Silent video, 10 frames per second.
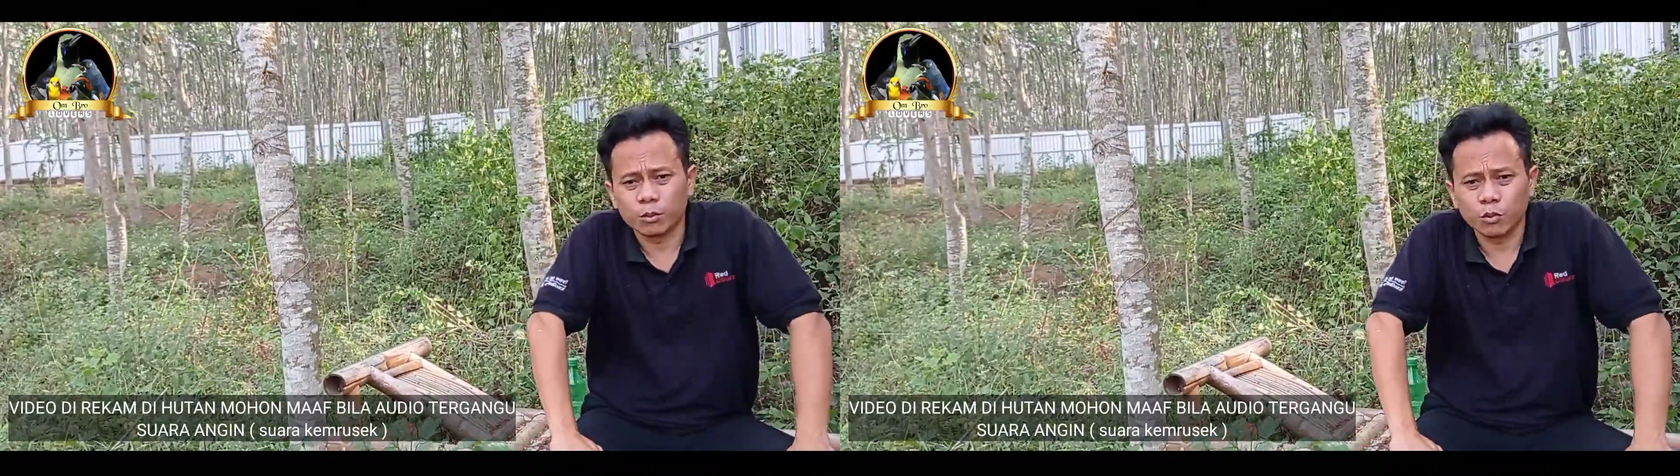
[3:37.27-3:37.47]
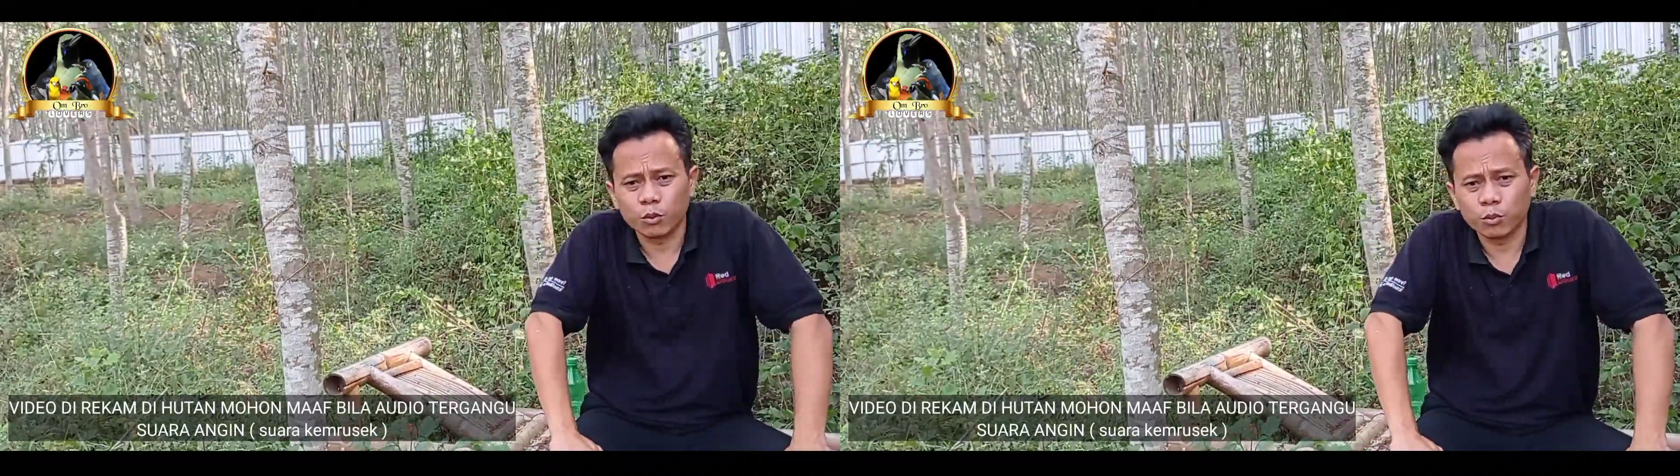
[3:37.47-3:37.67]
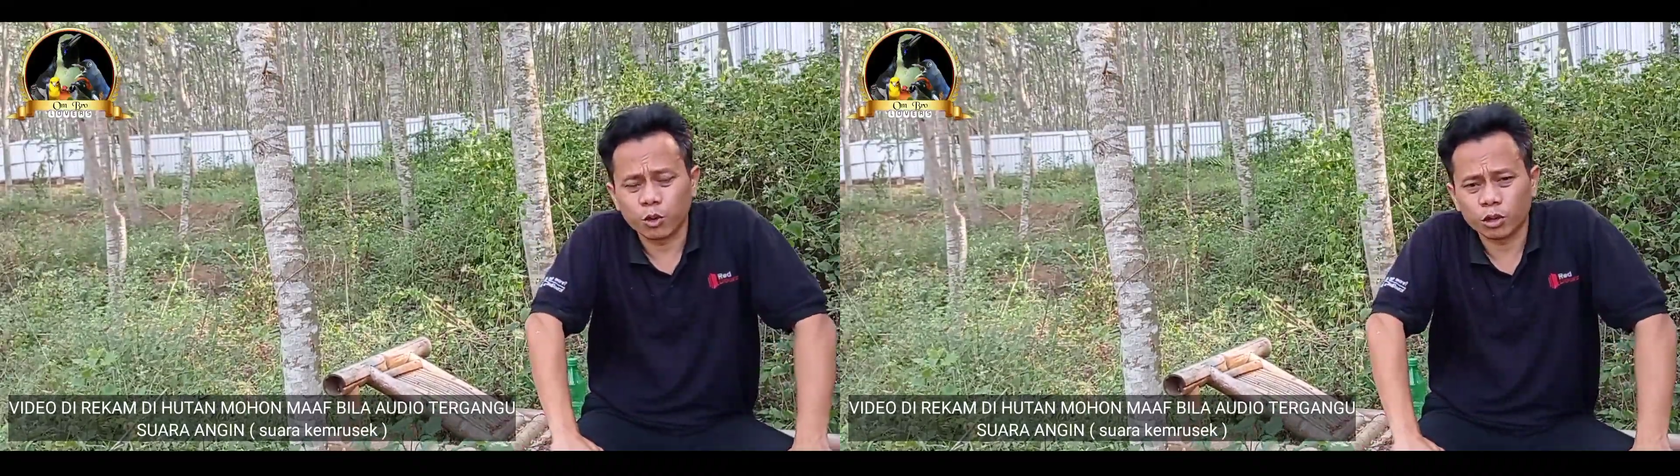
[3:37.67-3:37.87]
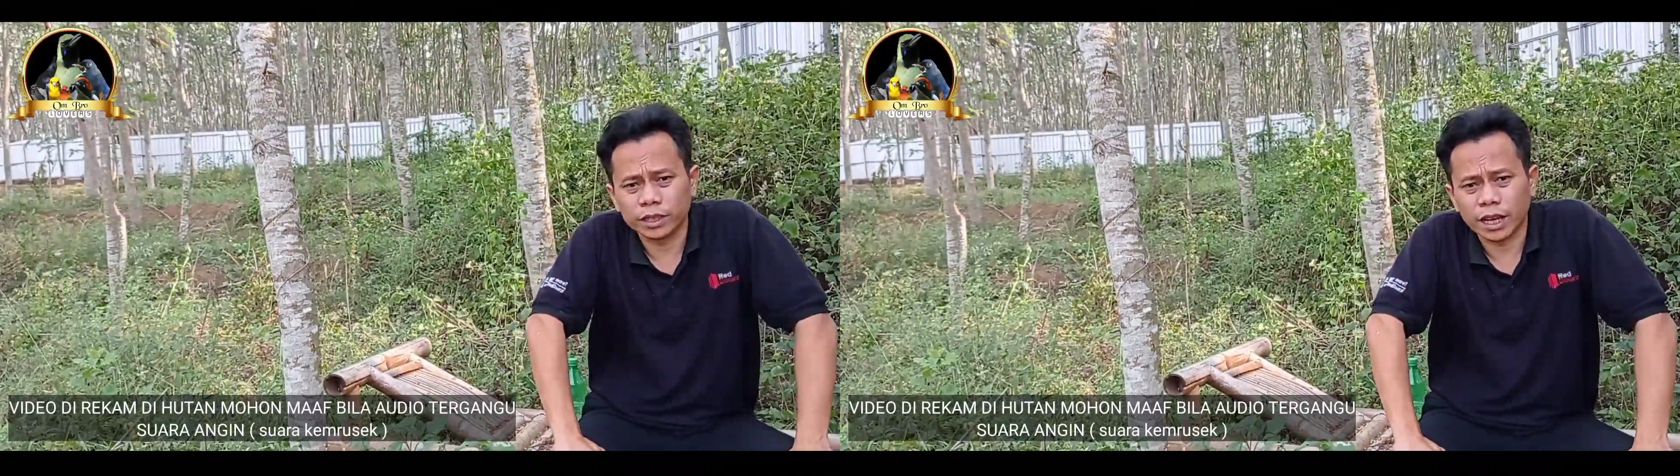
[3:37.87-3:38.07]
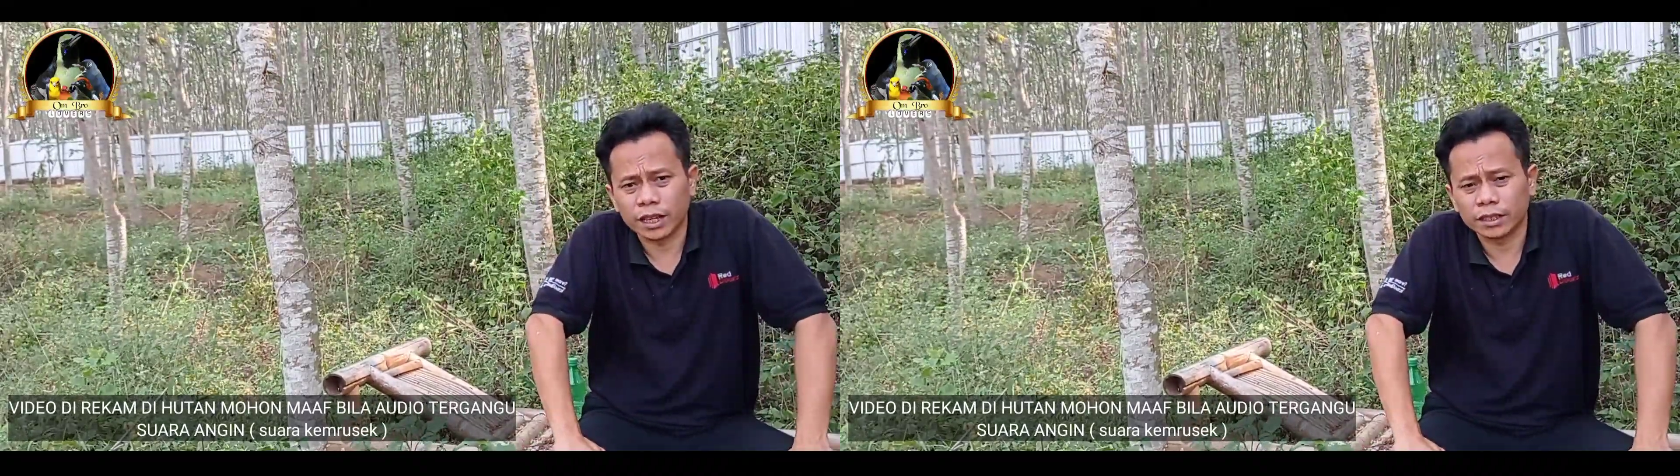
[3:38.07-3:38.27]

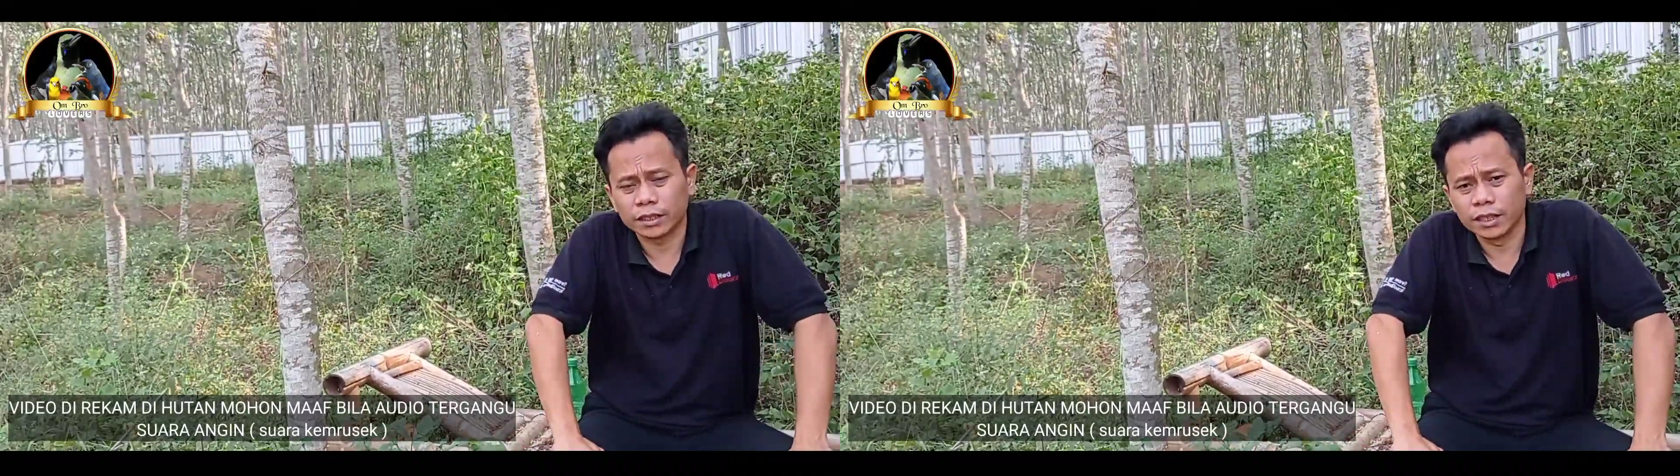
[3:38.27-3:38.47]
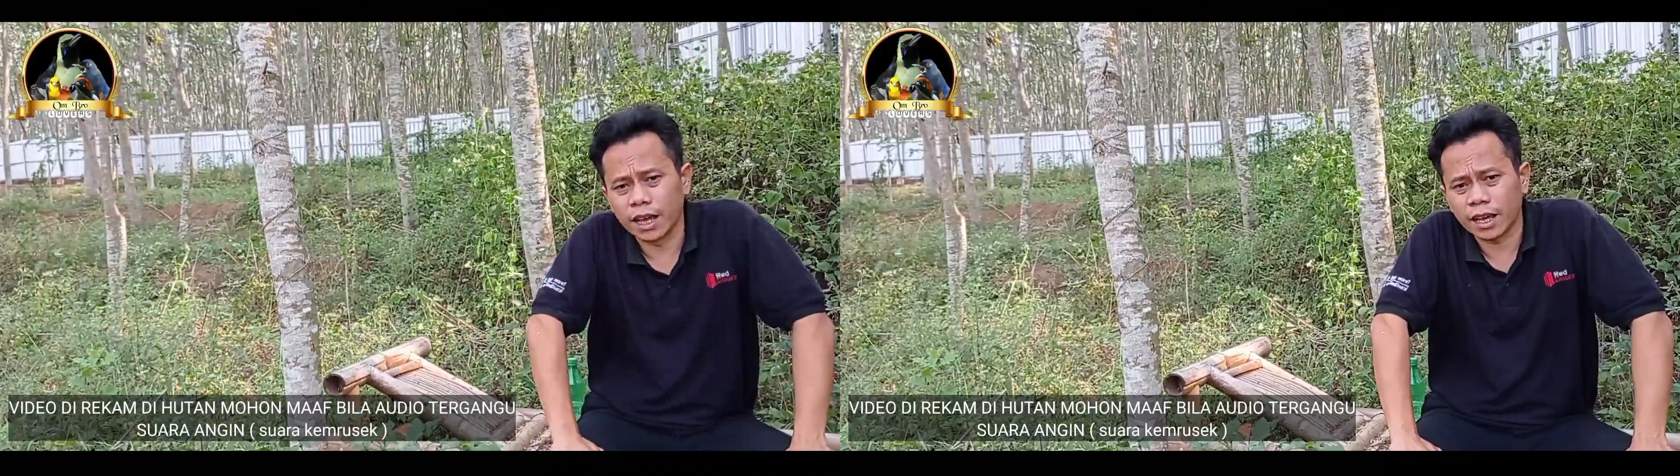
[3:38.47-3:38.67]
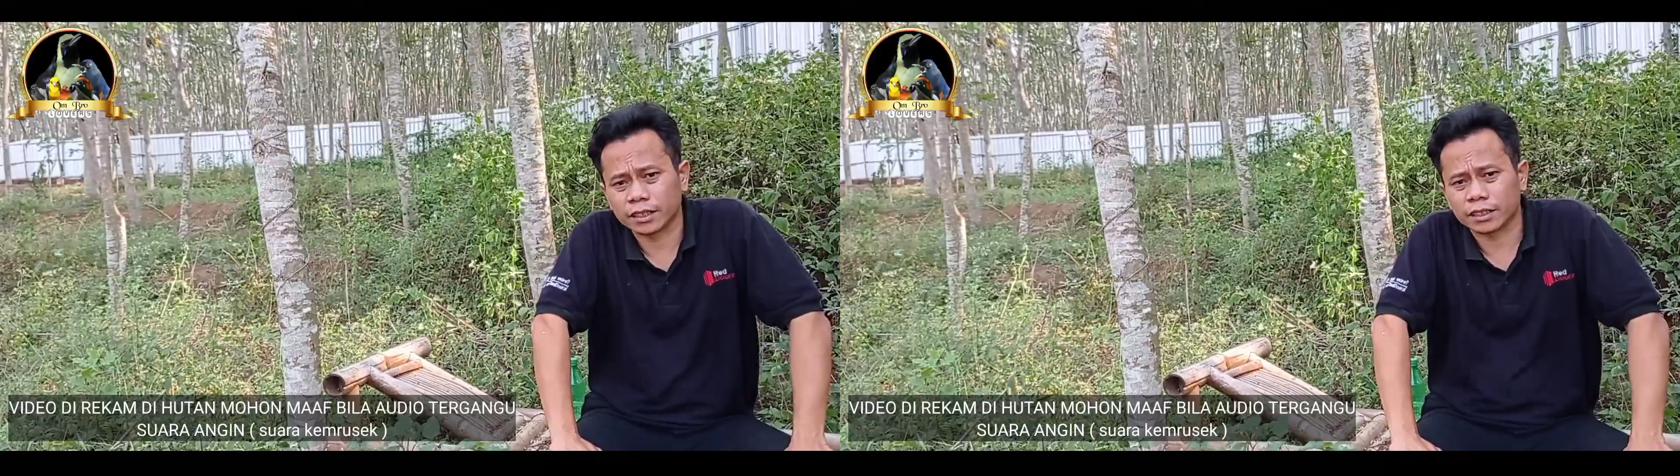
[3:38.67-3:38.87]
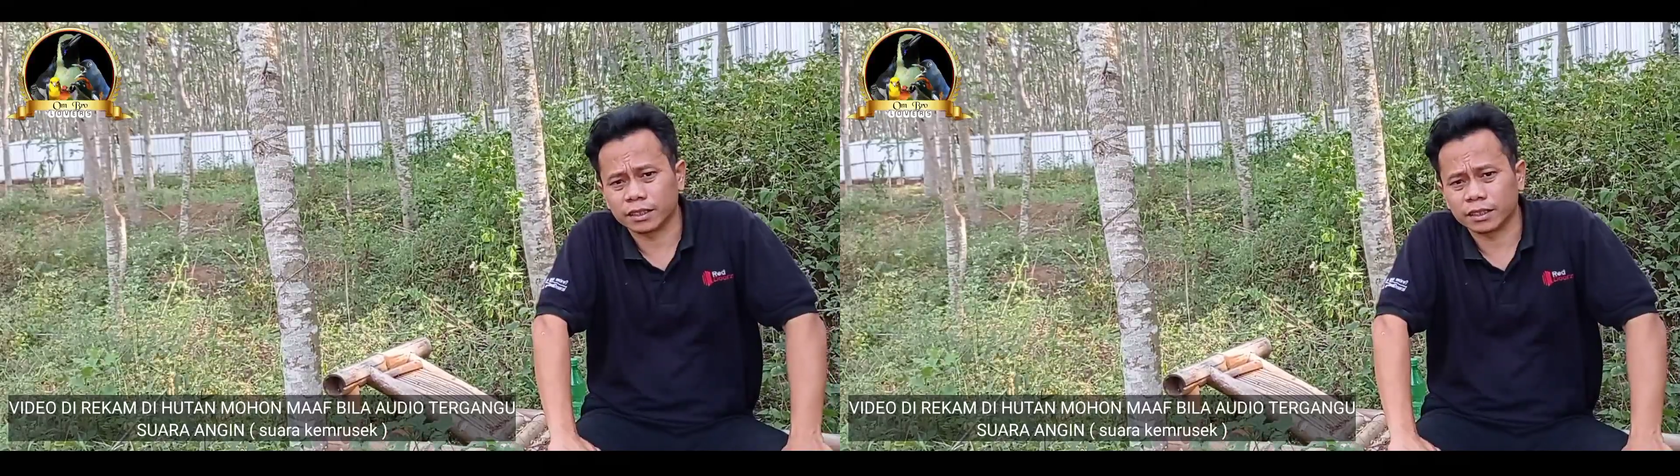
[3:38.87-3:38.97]
pupurnya jelas